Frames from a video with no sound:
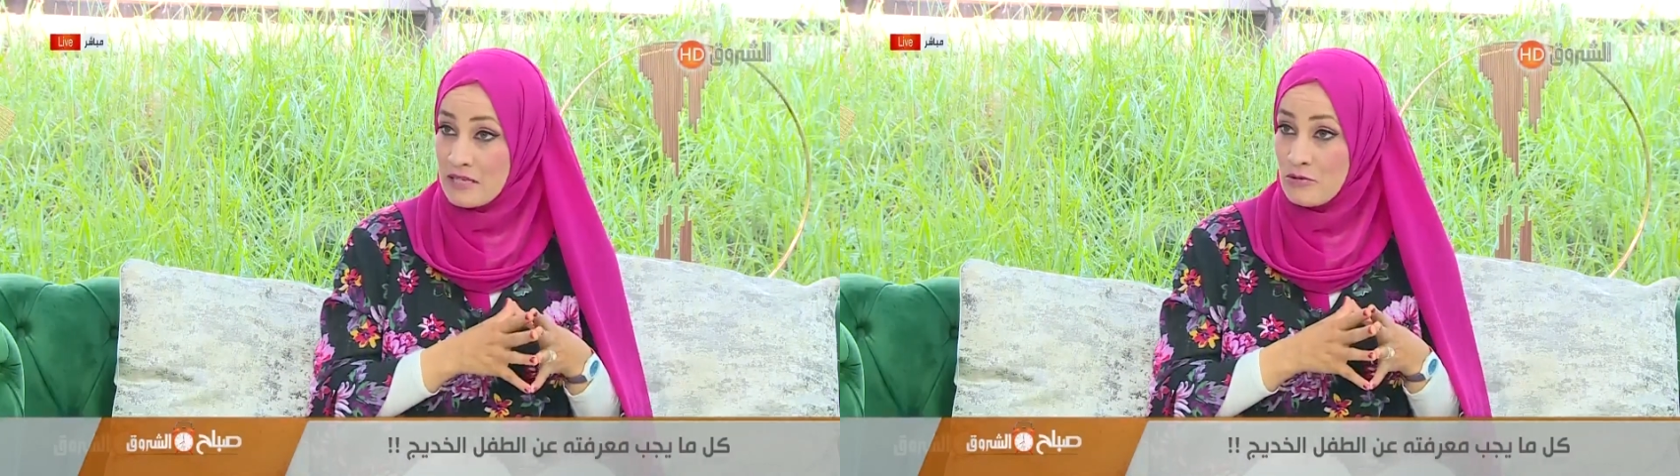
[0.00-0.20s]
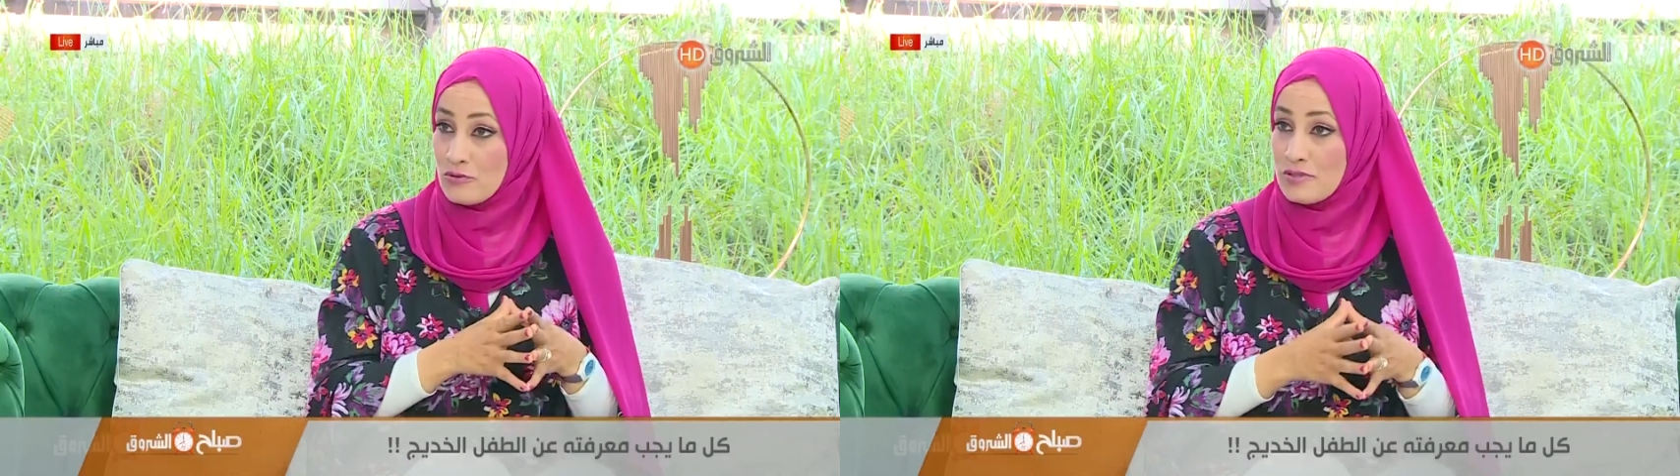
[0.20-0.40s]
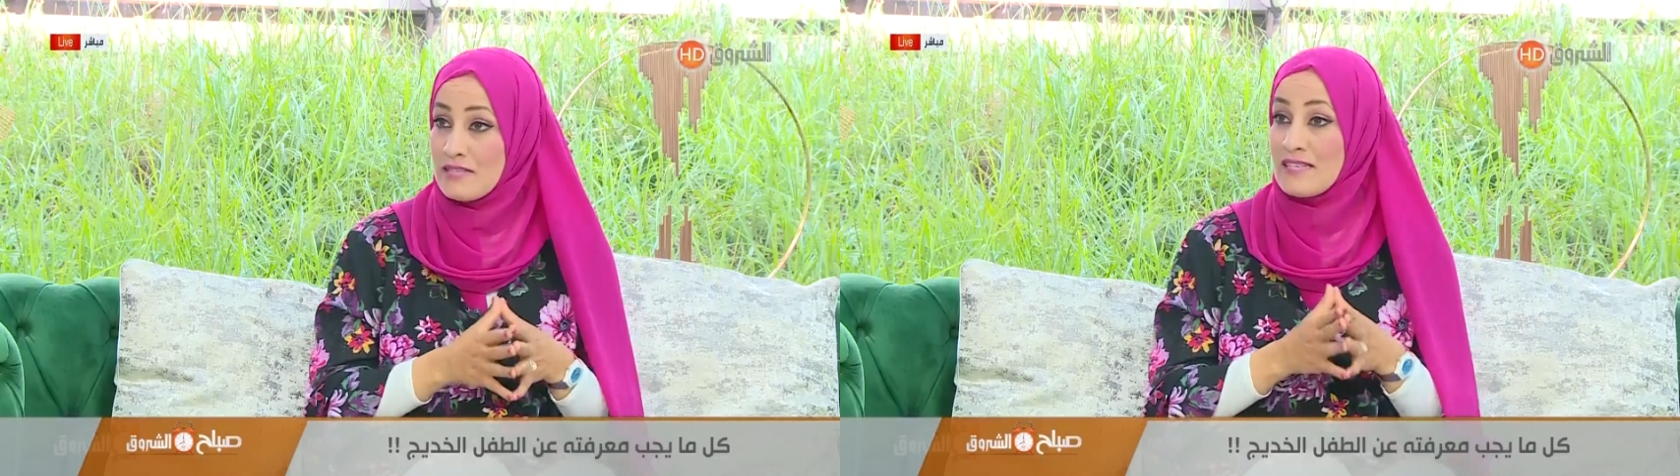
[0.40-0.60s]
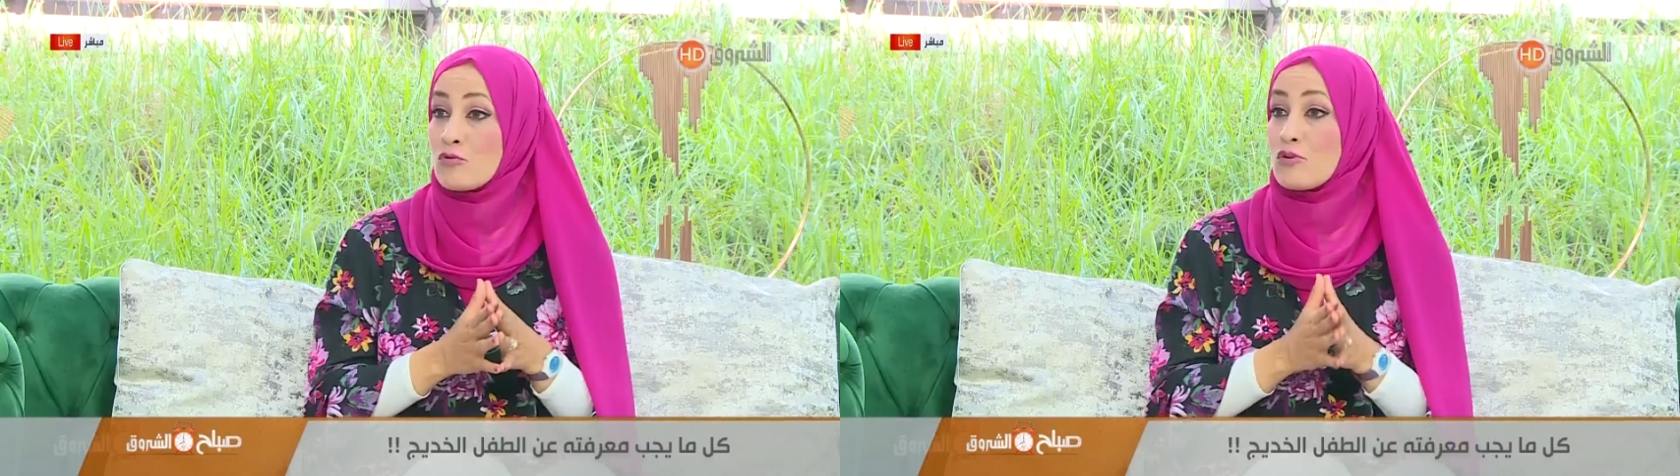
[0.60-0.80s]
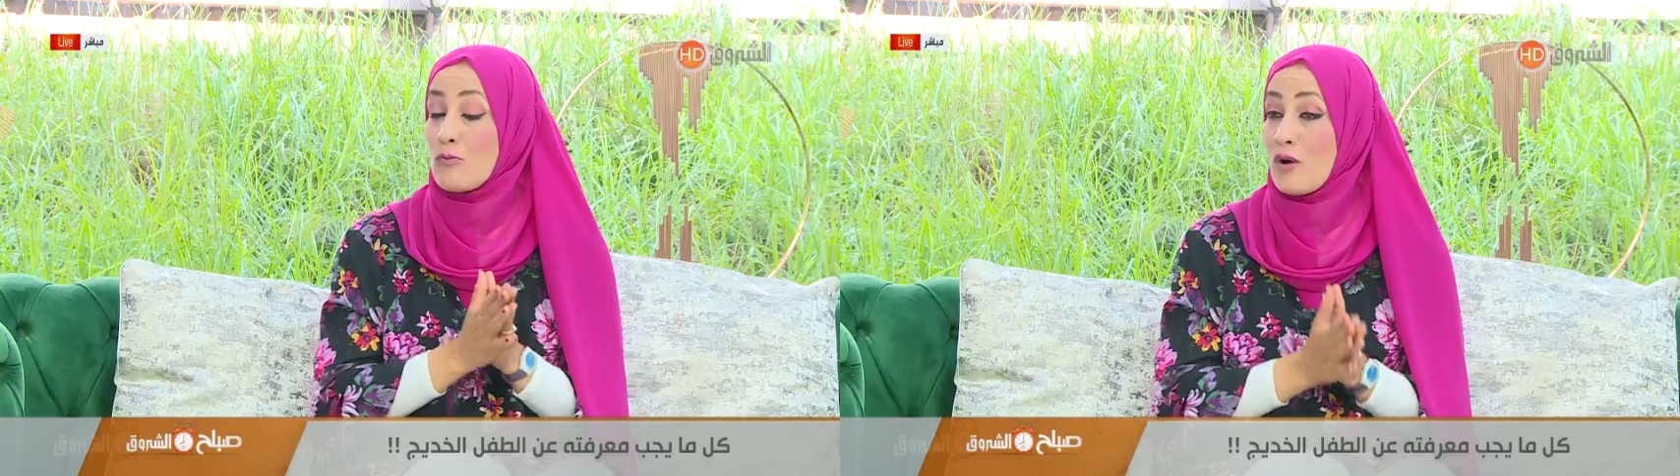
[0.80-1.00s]
الدهنيه
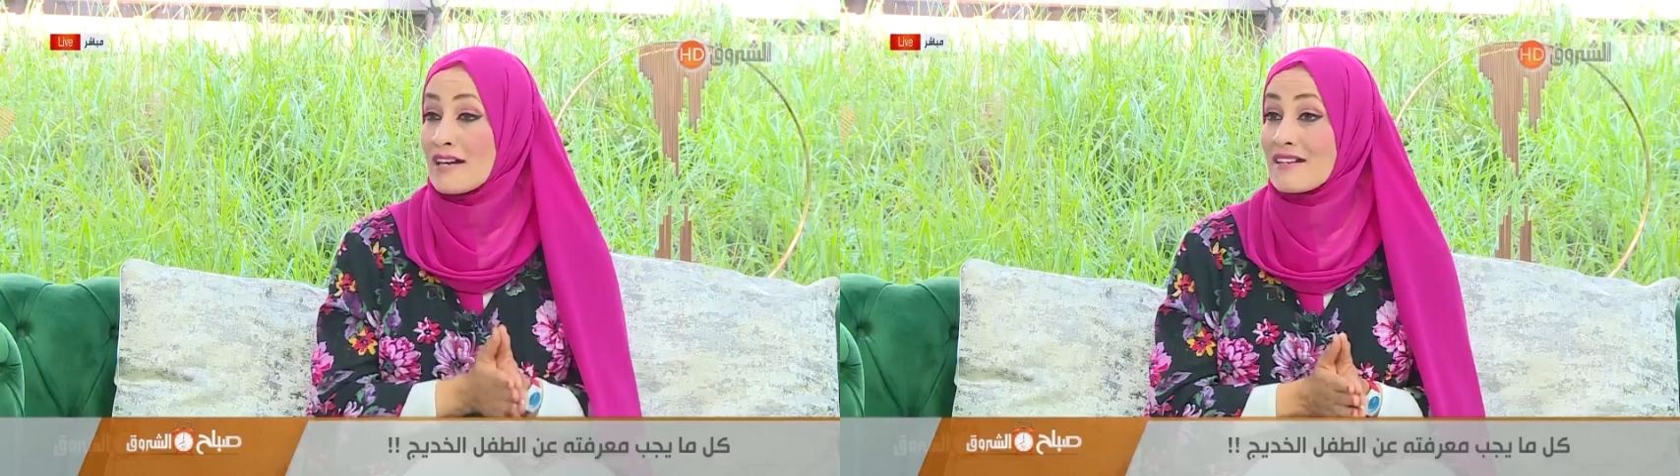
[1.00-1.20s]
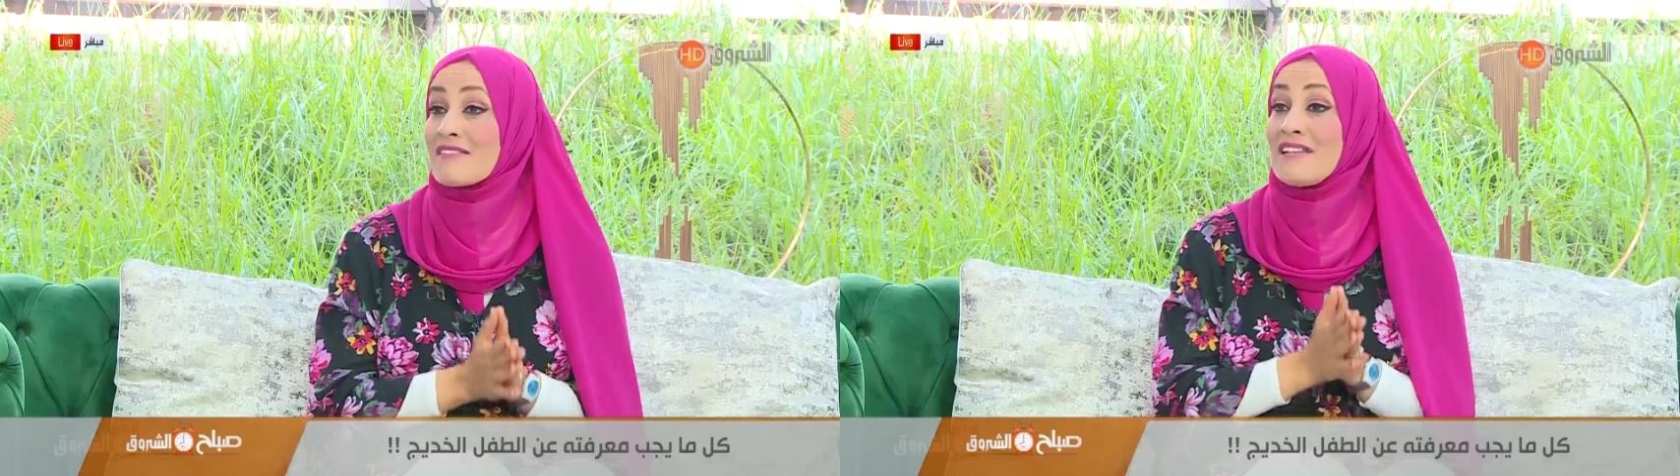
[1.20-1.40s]
يكون معرض